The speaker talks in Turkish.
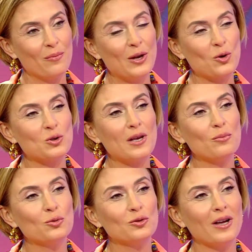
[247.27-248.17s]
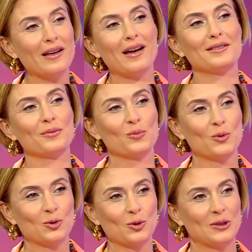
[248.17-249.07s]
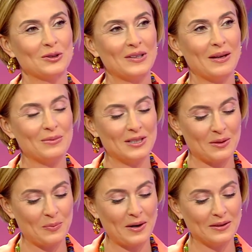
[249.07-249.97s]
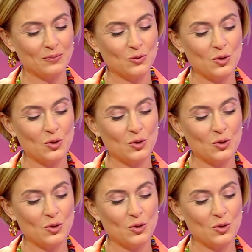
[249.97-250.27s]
Ben olsam bunu da hayatımın mottolarından biri yapardım.